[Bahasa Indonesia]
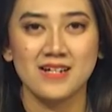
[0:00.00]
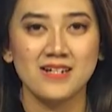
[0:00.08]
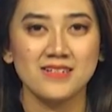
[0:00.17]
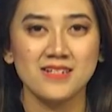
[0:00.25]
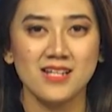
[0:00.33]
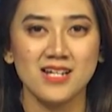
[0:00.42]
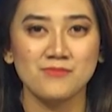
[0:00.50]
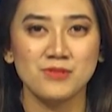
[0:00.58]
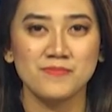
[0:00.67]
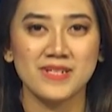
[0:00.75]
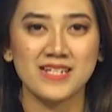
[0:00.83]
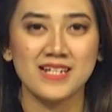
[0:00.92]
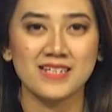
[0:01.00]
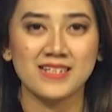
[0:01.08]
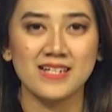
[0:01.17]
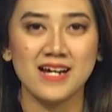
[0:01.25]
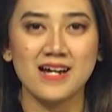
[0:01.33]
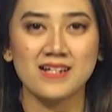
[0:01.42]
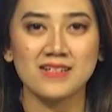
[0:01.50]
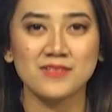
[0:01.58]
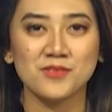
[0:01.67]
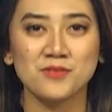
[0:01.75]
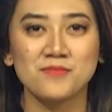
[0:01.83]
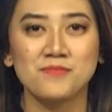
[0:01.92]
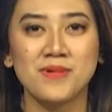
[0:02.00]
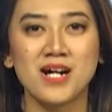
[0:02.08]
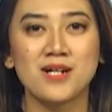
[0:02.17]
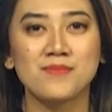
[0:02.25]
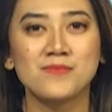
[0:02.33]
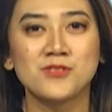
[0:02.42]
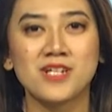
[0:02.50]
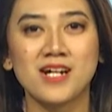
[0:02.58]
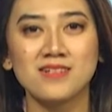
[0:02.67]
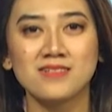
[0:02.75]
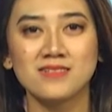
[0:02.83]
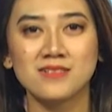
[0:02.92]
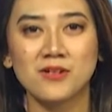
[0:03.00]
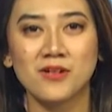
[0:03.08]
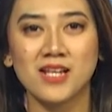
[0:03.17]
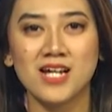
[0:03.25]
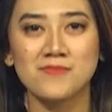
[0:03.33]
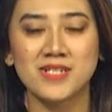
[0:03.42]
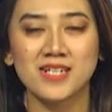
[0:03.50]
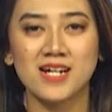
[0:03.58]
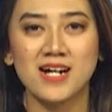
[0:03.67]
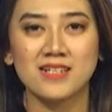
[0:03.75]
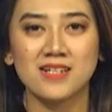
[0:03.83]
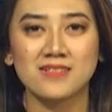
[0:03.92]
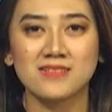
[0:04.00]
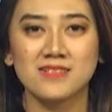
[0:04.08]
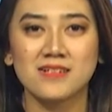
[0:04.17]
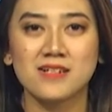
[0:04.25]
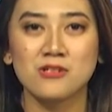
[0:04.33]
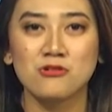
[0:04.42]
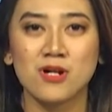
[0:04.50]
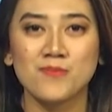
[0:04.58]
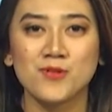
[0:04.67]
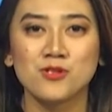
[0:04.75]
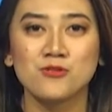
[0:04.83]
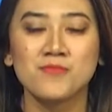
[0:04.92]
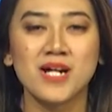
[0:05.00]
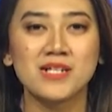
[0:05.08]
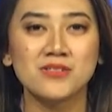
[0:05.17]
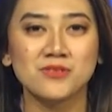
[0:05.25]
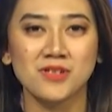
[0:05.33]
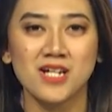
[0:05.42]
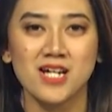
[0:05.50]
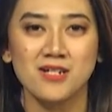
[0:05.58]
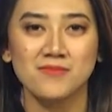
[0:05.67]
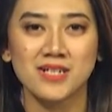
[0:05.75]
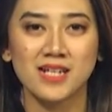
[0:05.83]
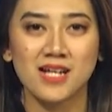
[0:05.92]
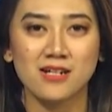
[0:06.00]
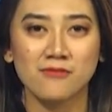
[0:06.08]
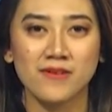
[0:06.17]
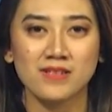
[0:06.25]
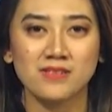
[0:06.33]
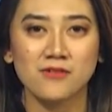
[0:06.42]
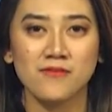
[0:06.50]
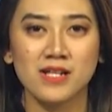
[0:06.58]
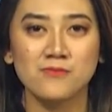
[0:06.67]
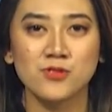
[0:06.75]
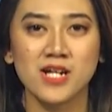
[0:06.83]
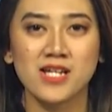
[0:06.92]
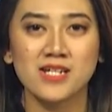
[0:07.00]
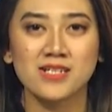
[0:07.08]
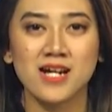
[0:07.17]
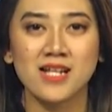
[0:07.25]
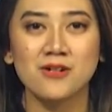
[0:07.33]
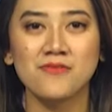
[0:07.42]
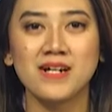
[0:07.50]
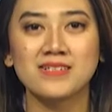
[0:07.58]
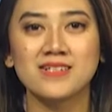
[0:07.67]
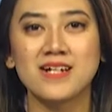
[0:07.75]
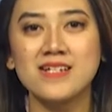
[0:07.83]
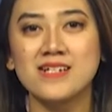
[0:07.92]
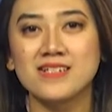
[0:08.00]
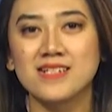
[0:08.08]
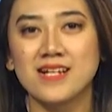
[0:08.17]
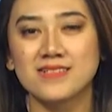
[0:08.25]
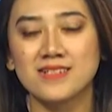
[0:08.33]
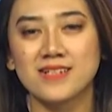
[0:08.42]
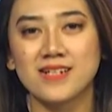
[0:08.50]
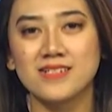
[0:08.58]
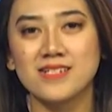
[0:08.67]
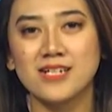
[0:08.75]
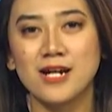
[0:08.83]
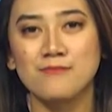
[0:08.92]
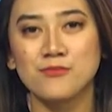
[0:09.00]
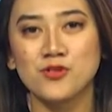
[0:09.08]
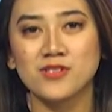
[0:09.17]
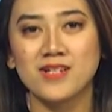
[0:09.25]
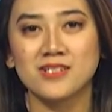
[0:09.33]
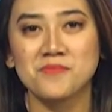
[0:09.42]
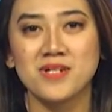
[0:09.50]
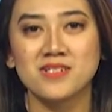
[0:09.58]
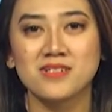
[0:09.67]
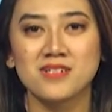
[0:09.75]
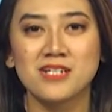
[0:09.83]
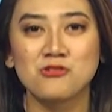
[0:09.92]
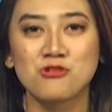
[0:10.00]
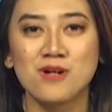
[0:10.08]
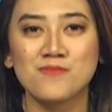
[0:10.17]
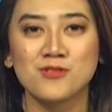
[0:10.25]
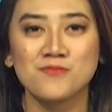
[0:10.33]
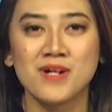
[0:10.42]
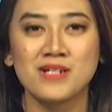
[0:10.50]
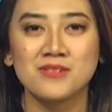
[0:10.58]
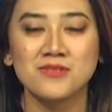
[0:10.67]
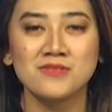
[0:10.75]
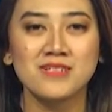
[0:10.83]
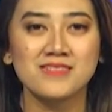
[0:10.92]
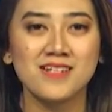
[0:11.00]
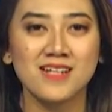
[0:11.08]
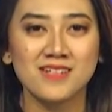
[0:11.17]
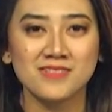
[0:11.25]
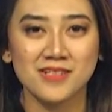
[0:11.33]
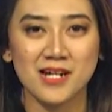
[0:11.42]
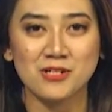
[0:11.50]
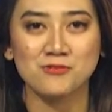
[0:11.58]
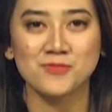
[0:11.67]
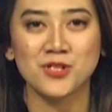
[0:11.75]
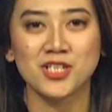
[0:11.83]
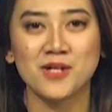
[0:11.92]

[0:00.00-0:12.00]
Dalam memperingati Hari Sumpah Pemuda, Sekolah Menengah Atas Negeri 20 Bandung menggelar Festival Budaya Galavanya yang dilaksanakan di kampus SMA Negeri 20 Bandung, Jalan Citarum, Kota